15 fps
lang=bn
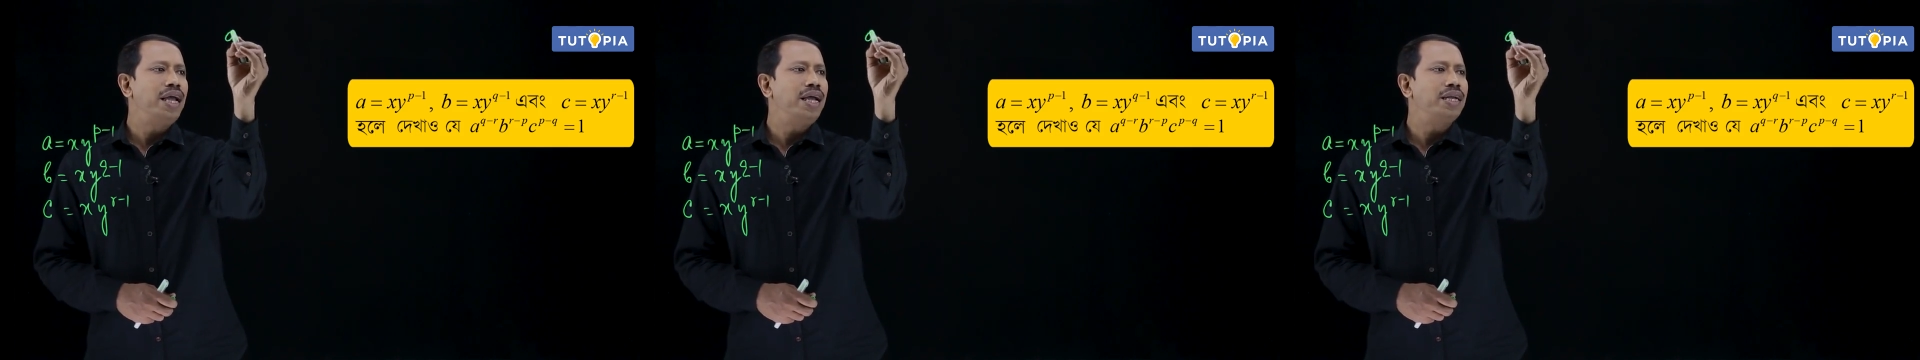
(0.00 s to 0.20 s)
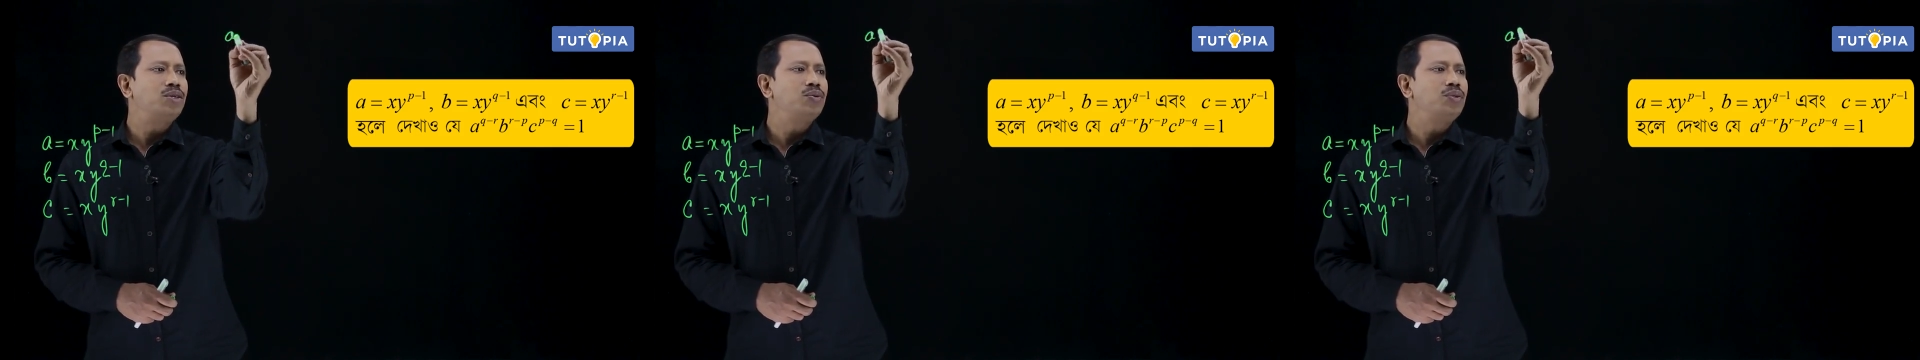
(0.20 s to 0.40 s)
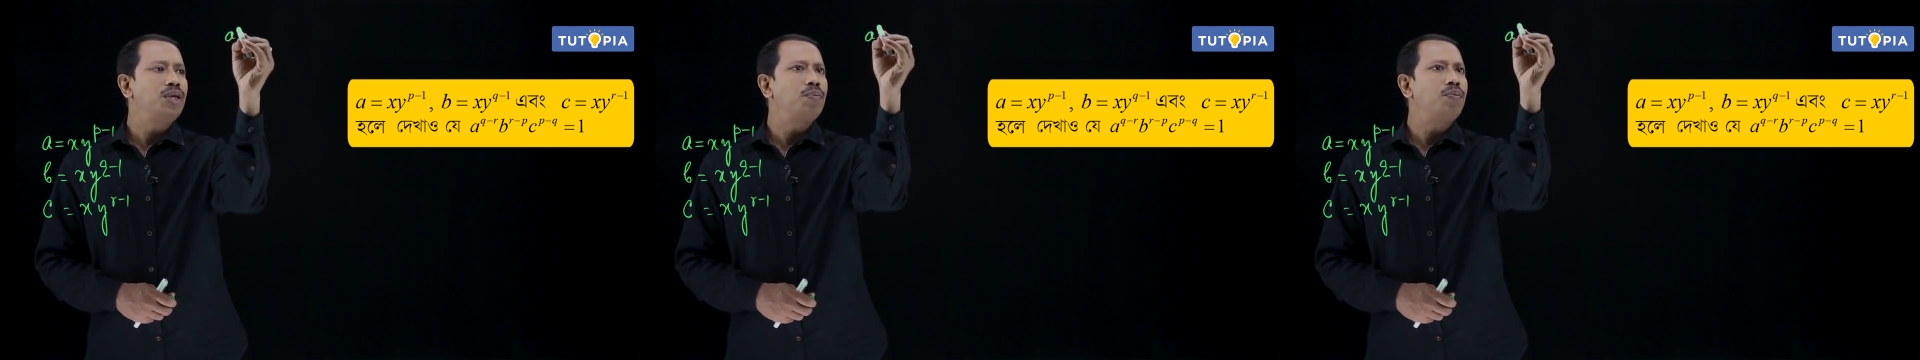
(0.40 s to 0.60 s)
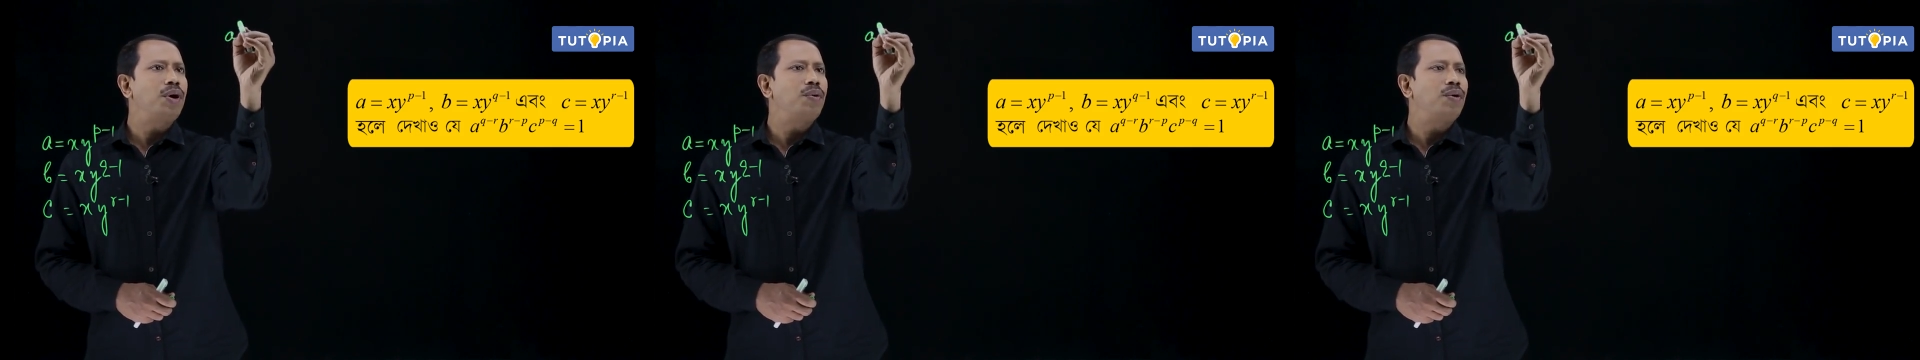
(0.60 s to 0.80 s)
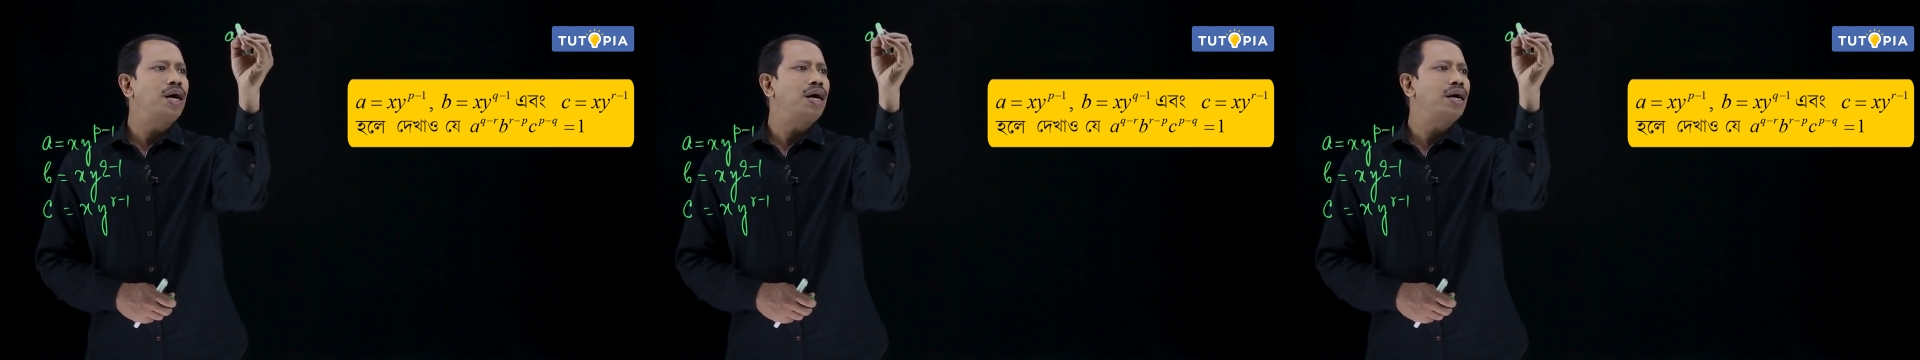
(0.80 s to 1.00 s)
এ টু দি
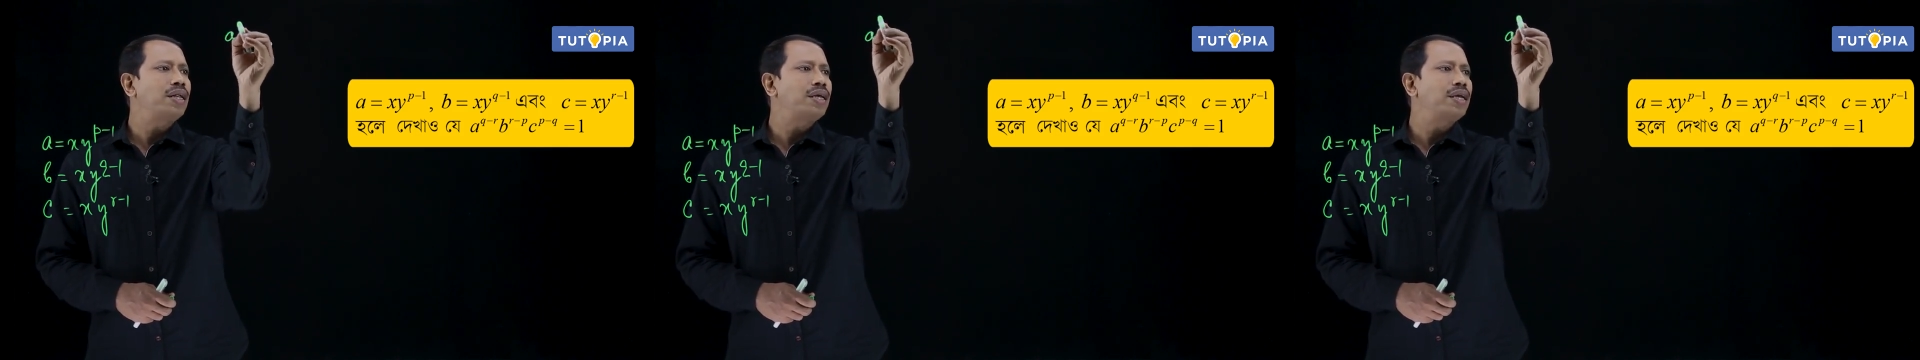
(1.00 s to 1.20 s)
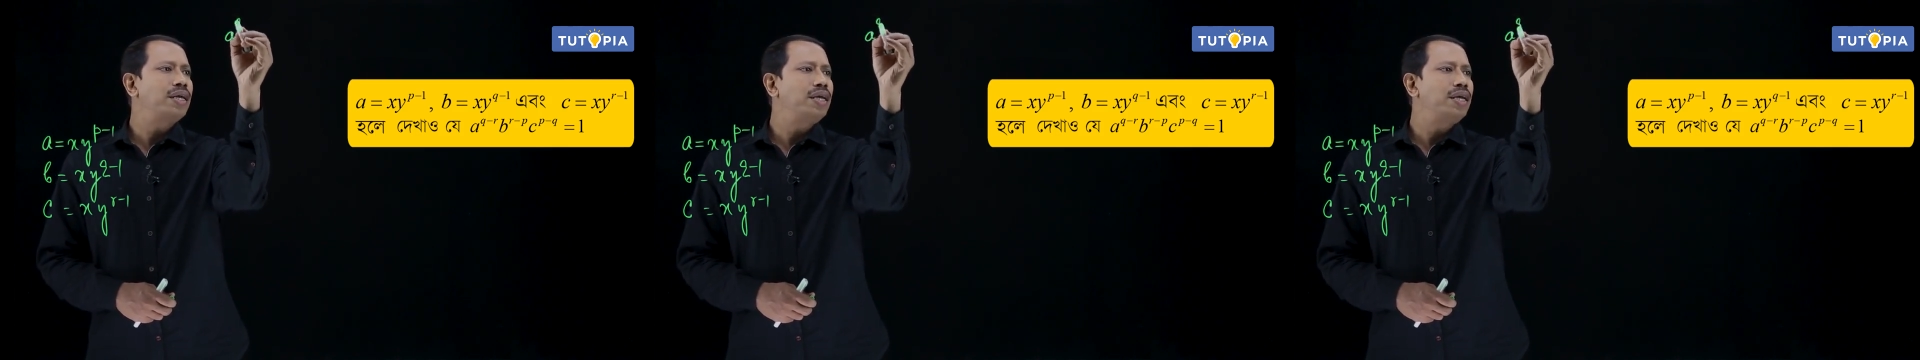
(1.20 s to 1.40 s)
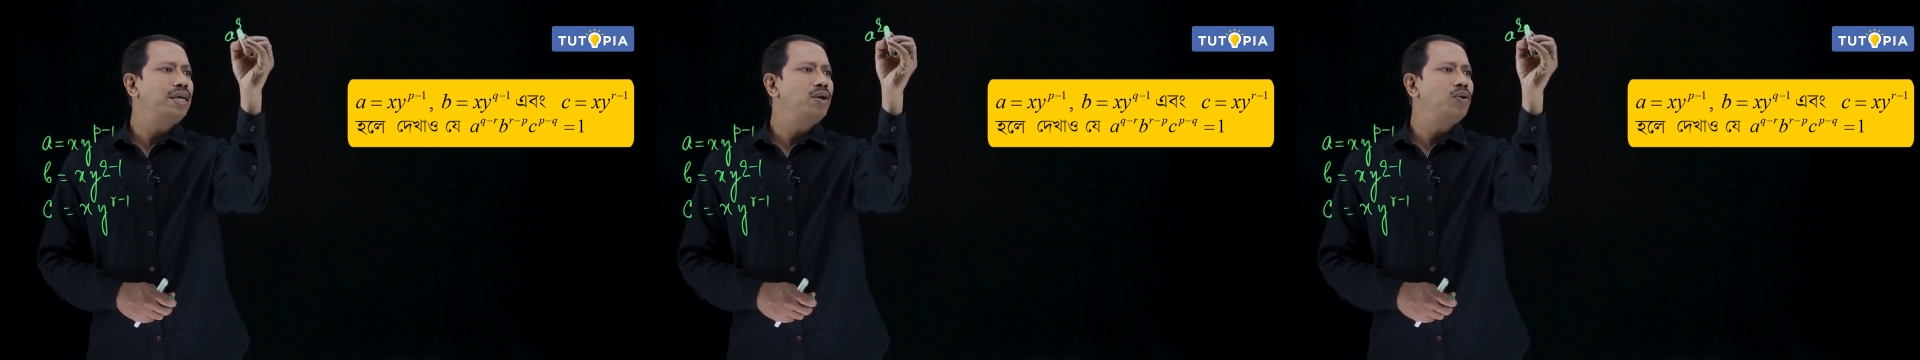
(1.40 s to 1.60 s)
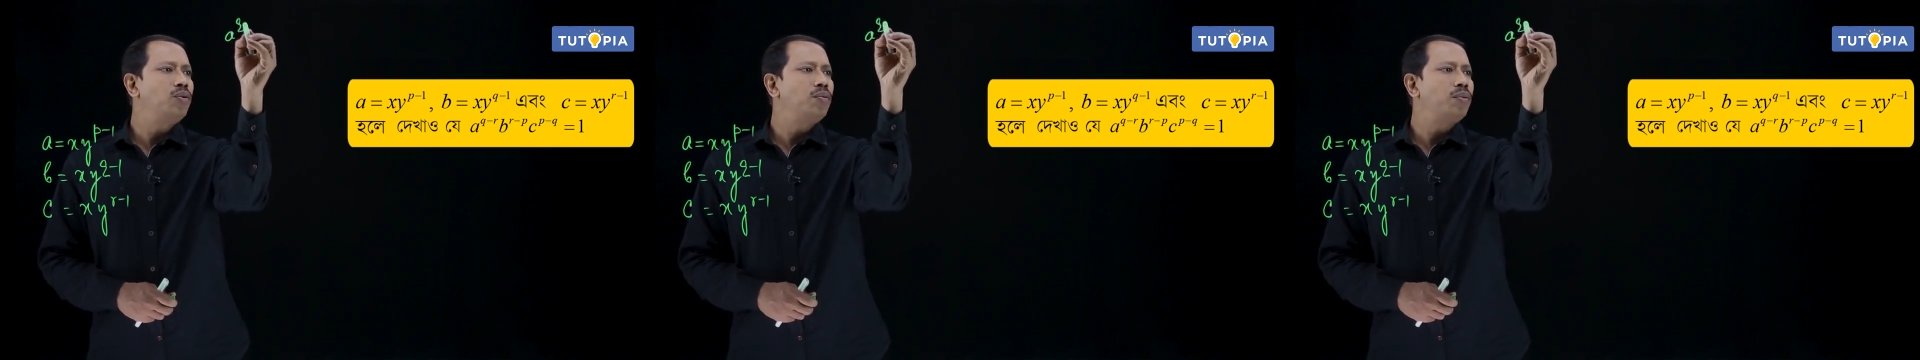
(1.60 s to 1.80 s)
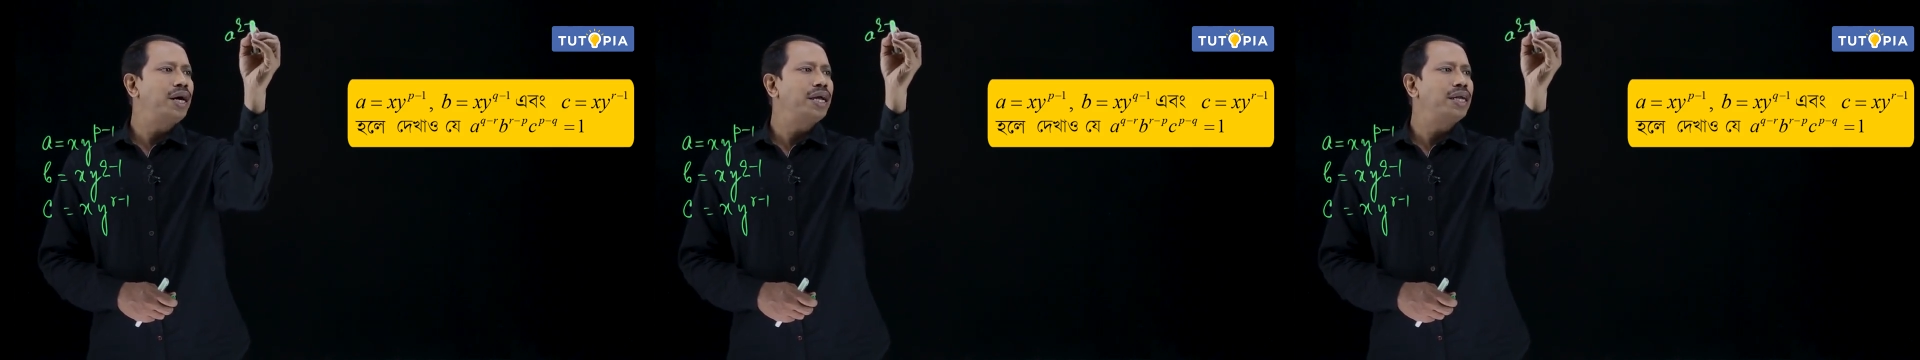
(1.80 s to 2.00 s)
পাওয়ার কিউ
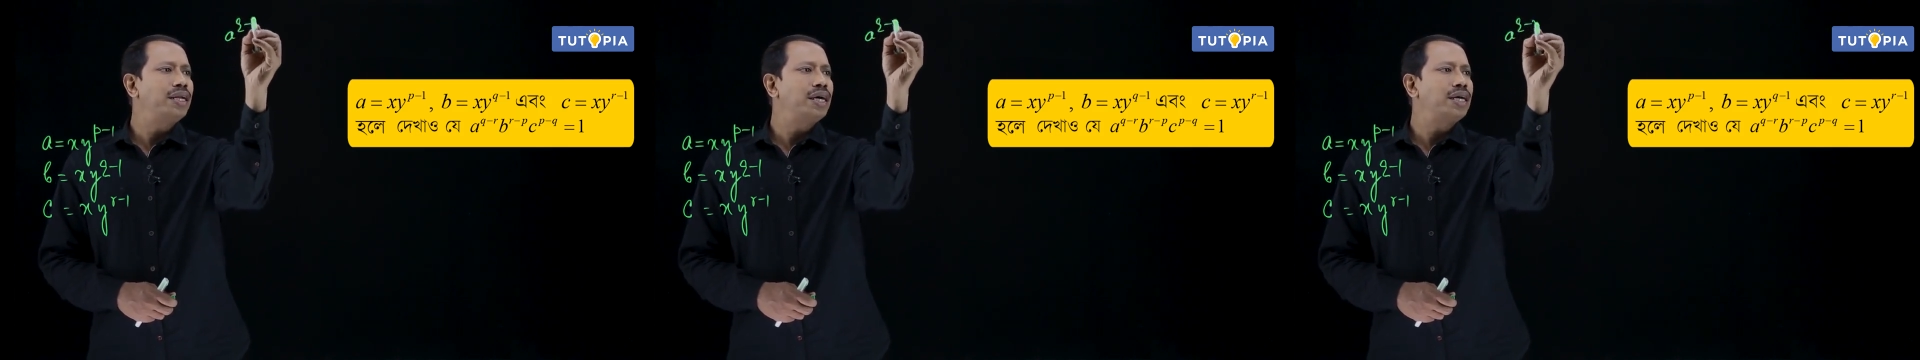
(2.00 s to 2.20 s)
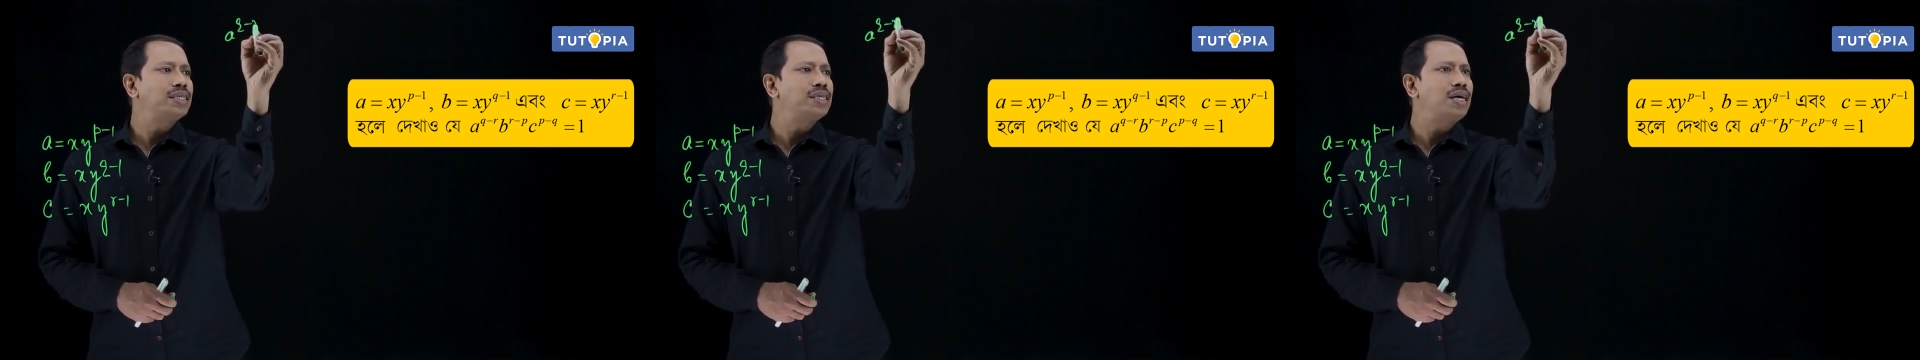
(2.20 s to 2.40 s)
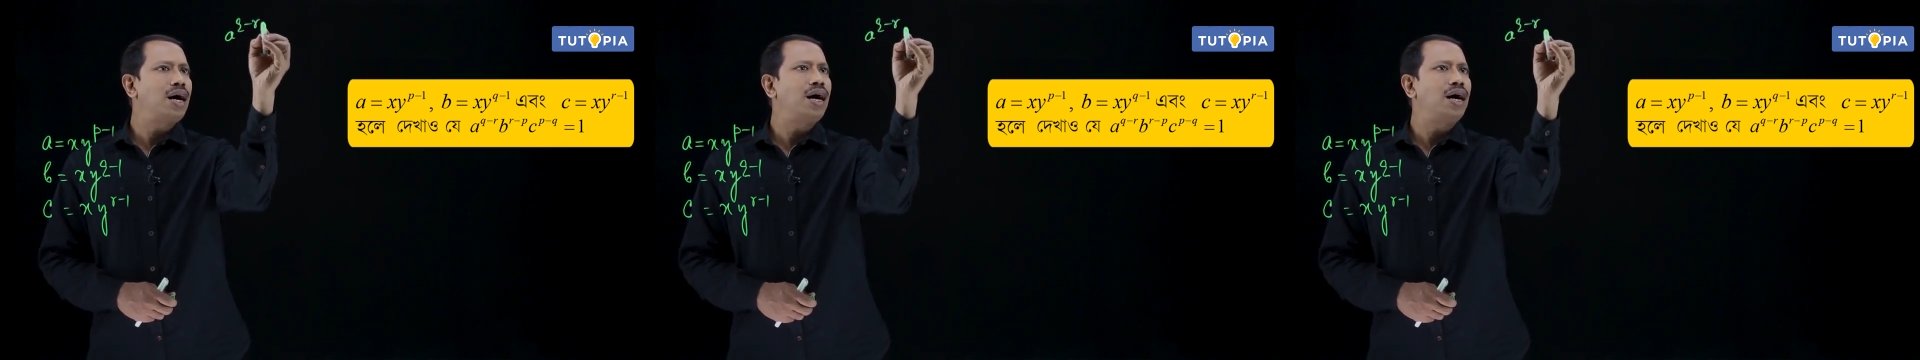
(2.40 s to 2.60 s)
মাইনাস